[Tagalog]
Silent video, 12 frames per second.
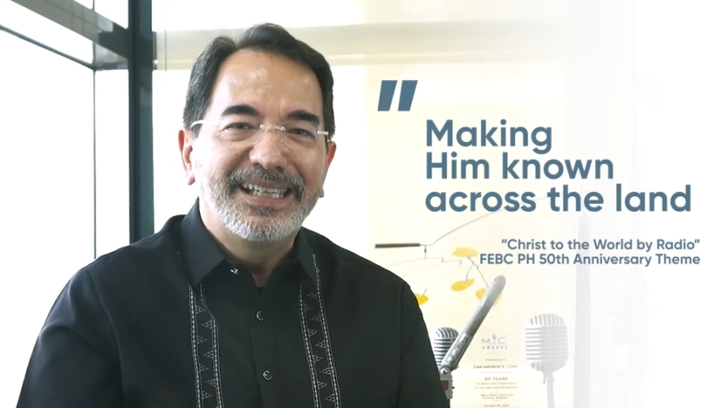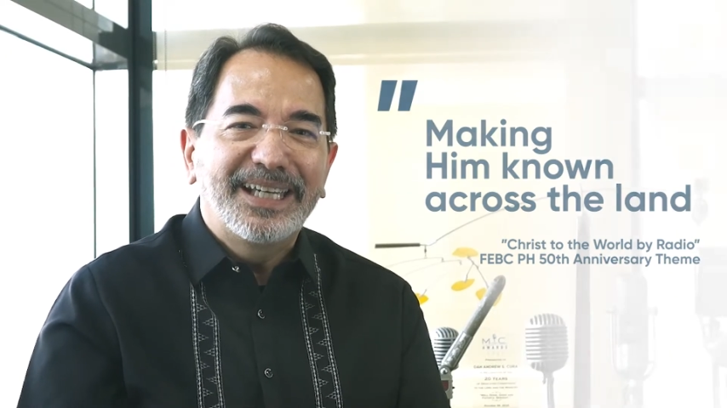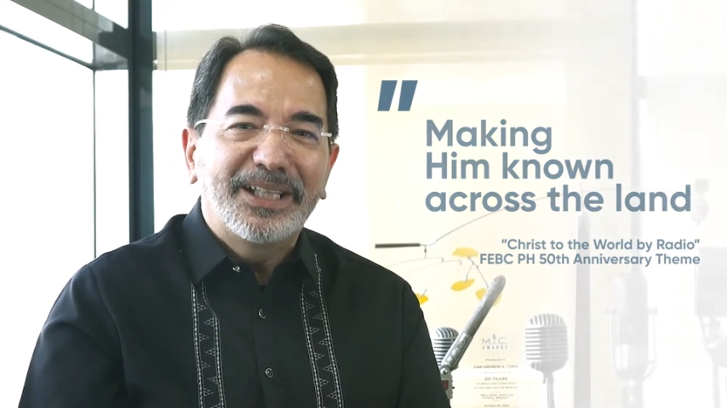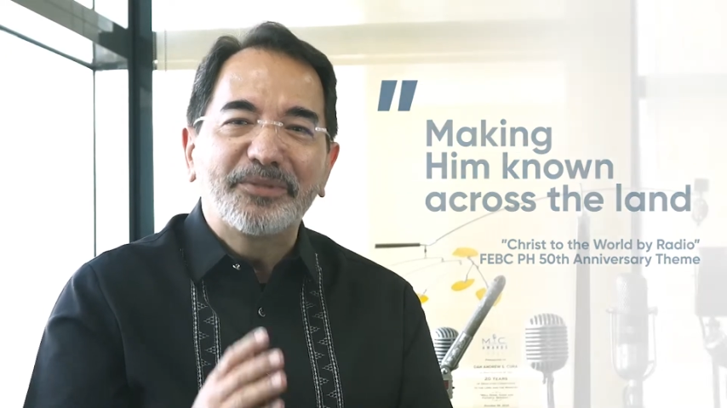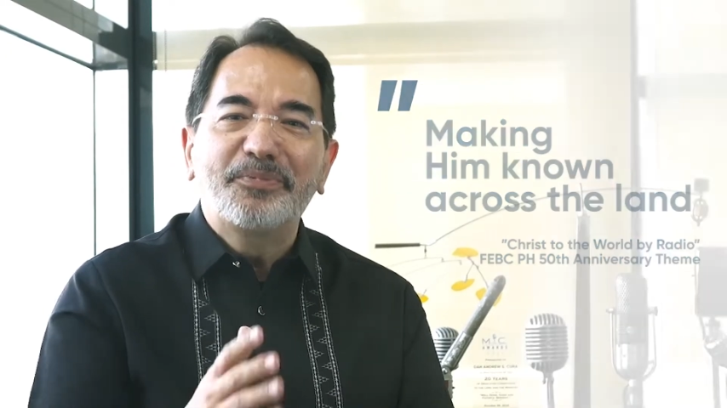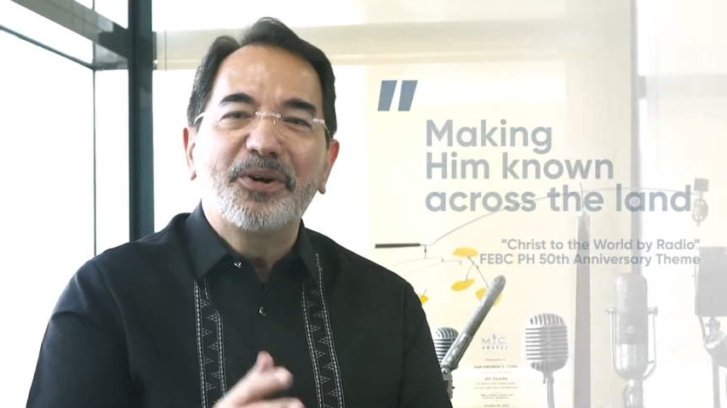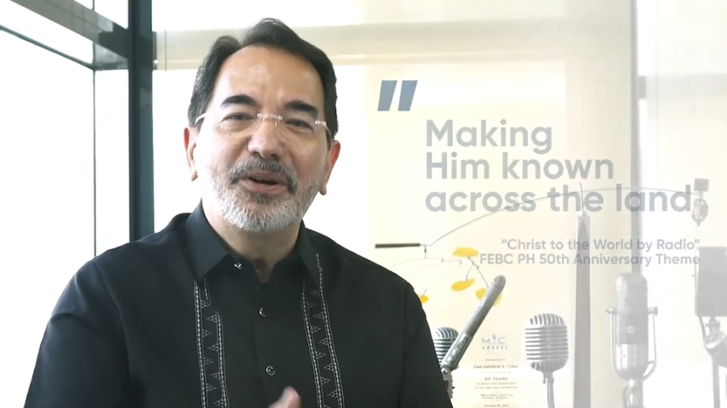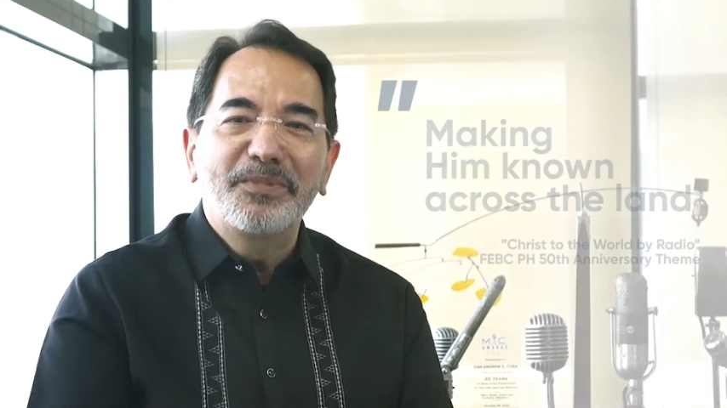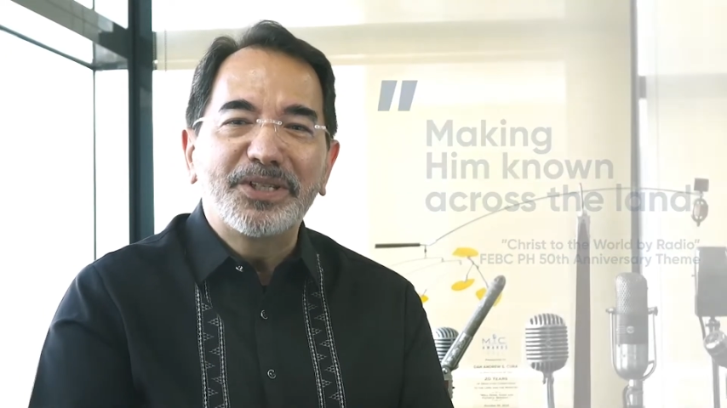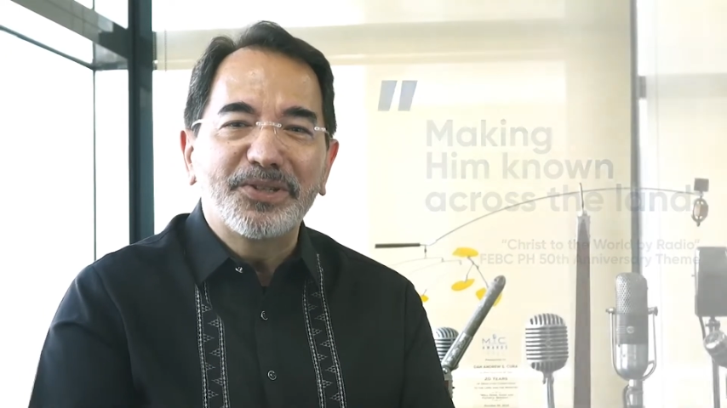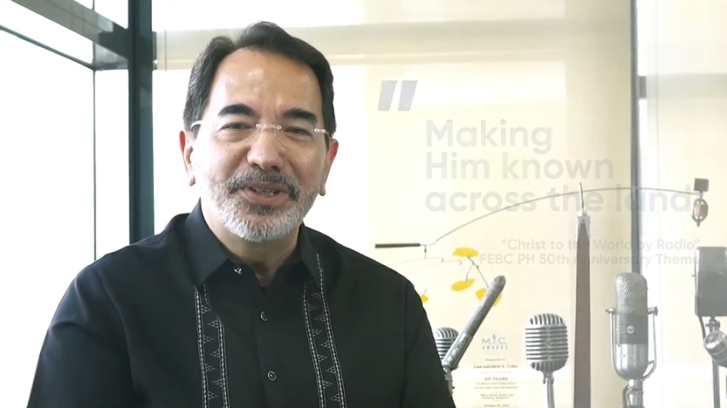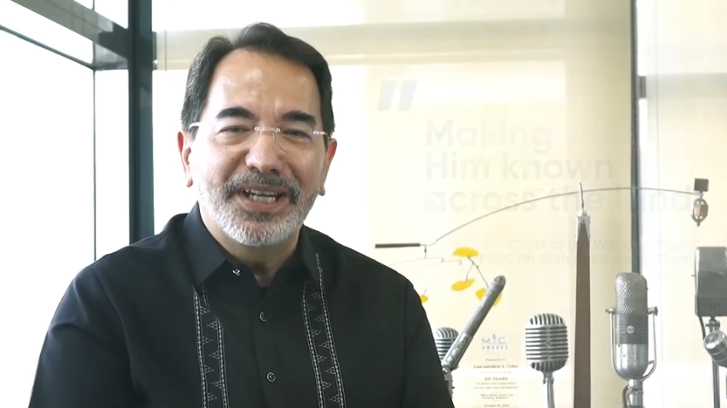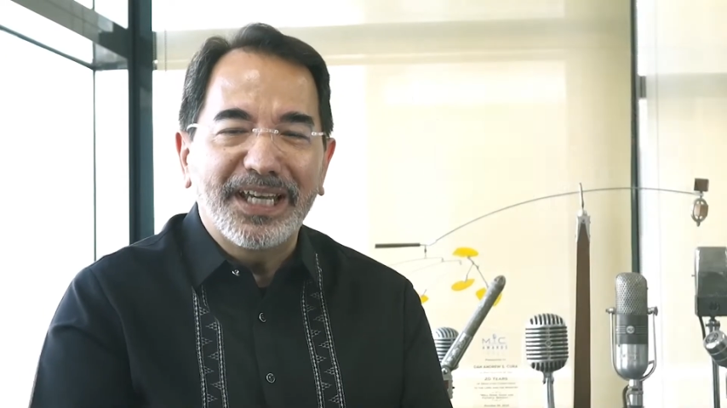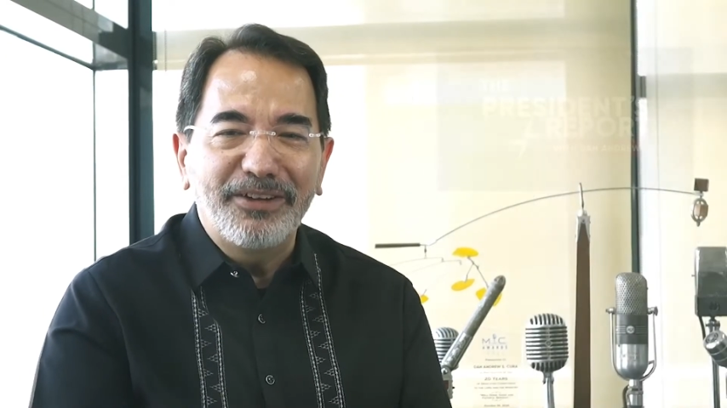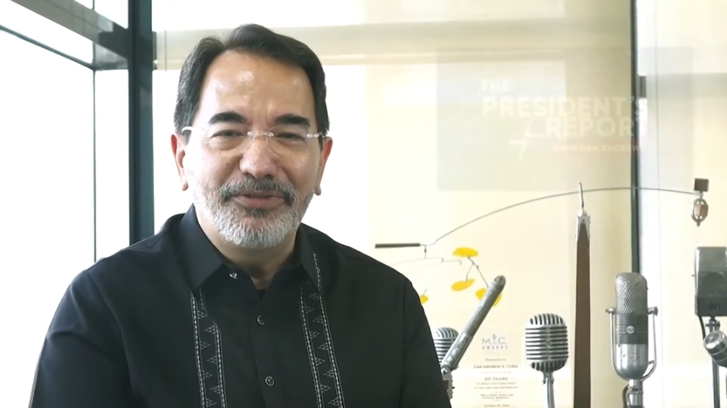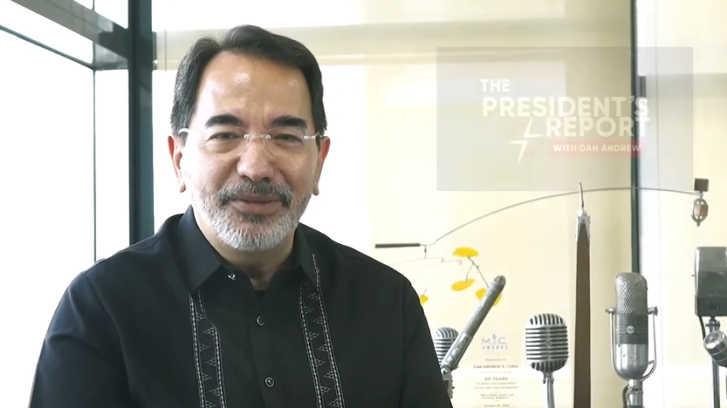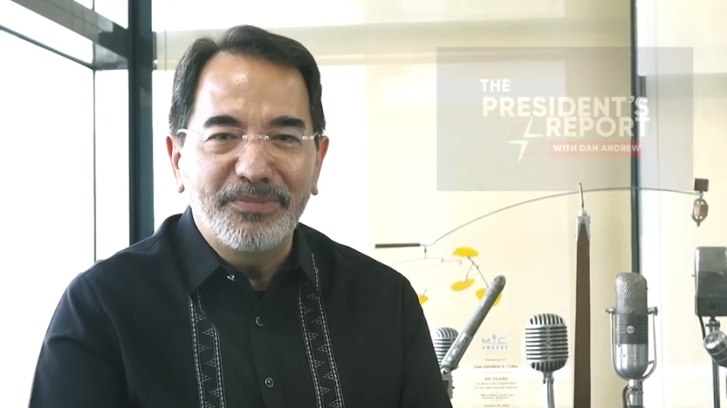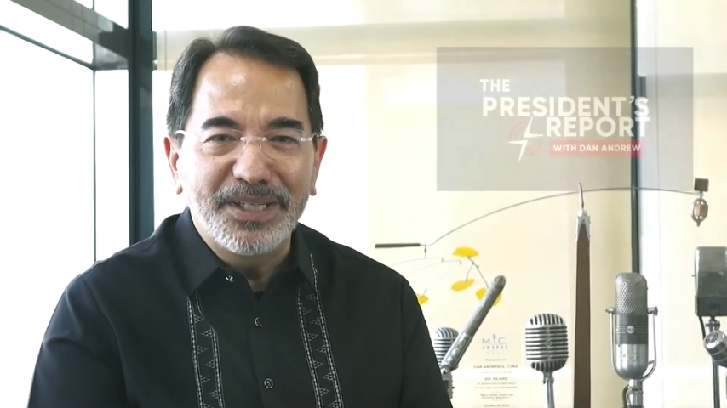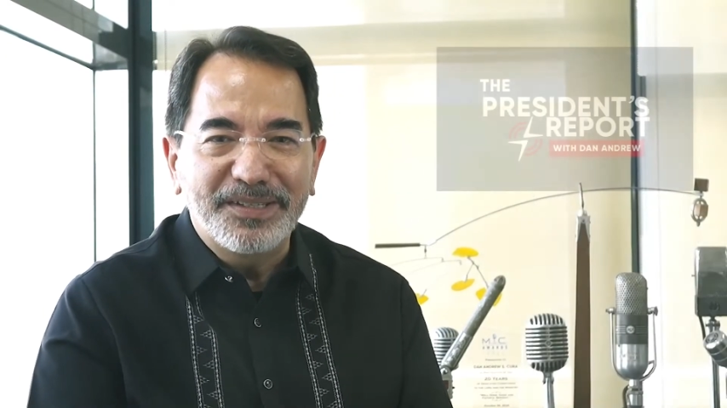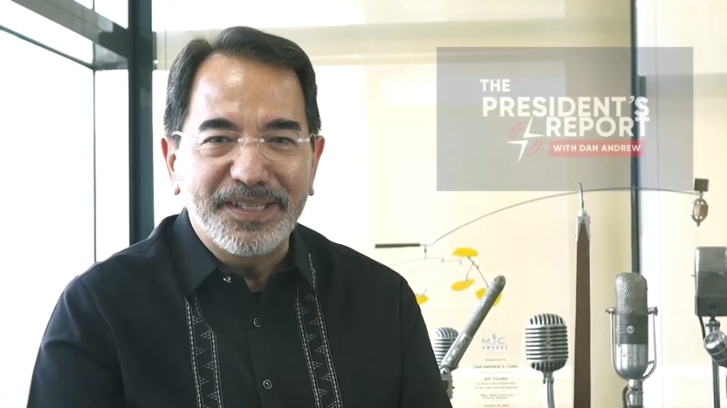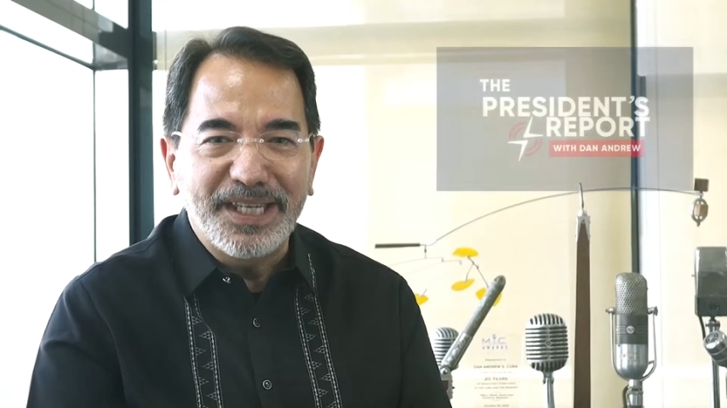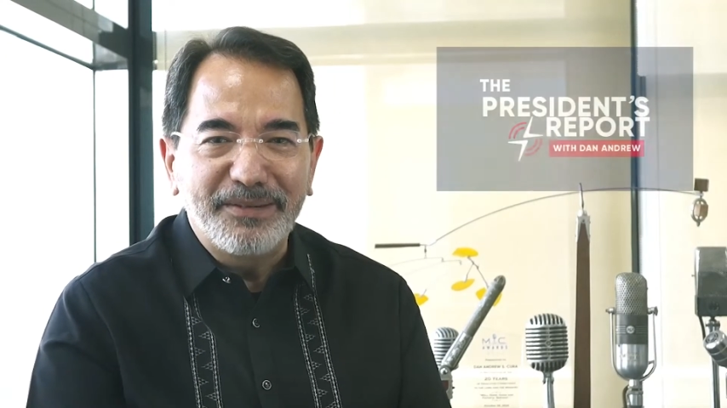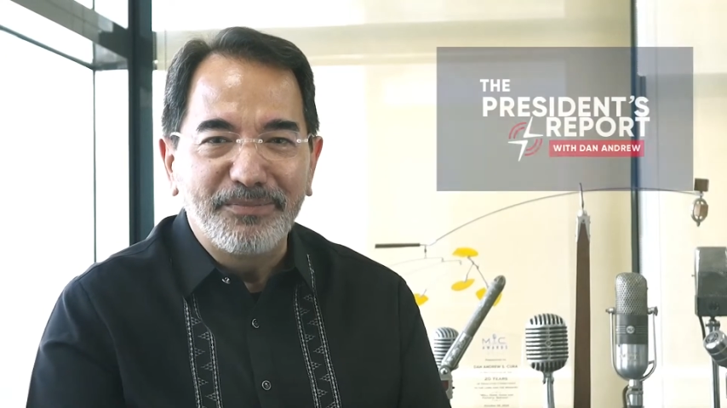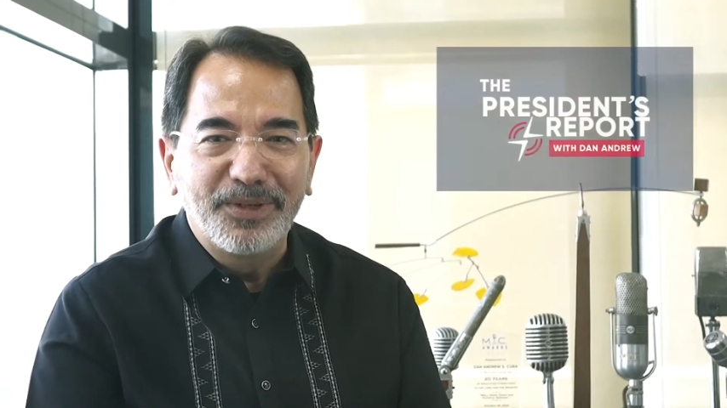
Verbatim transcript: Ito po ang misyon ng FEBC